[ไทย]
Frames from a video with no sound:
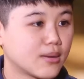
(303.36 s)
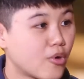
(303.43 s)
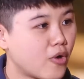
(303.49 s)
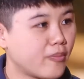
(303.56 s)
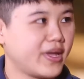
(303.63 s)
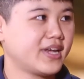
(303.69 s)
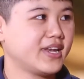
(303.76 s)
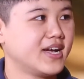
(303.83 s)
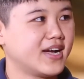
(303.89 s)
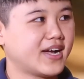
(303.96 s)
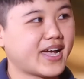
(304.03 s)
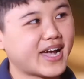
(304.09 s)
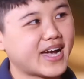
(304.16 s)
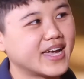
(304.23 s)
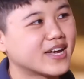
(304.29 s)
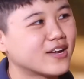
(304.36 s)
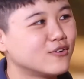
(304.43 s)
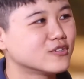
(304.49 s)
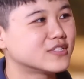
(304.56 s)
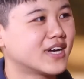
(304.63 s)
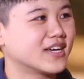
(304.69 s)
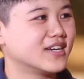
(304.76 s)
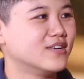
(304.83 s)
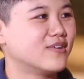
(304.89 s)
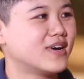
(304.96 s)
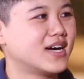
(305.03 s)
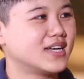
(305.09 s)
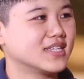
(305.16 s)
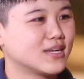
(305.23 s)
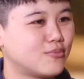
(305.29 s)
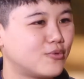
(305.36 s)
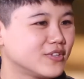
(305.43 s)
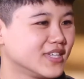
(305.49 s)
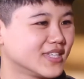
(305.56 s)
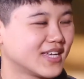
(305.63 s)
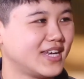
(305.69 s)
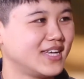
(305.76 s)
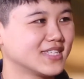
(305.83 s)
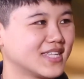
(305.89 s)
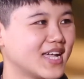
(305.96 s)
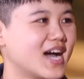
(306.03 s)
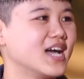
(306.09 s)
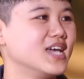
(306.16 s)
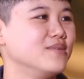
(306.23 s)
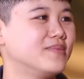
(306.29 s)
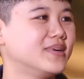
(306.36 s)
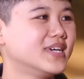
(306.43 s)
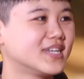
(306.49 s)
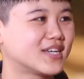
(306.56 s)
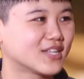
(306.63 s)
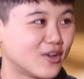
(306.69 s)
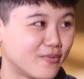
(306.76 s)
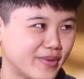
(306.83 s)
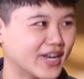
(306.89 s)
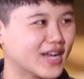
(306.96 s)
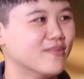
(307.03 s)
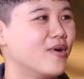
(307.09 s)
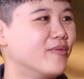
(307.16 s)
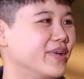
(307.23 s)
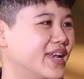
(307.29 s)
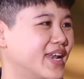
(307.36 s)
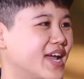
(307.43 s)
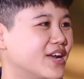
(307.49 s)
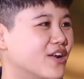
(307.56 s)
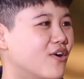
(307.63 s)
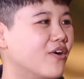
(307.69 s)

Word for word: กระบองเพชรเนี่ยใครๆก็รู้จักเนอะว่าถ้าพูดถึงทะเลทรายพืชก็ต้องเป็นกระบองเพชรแน่น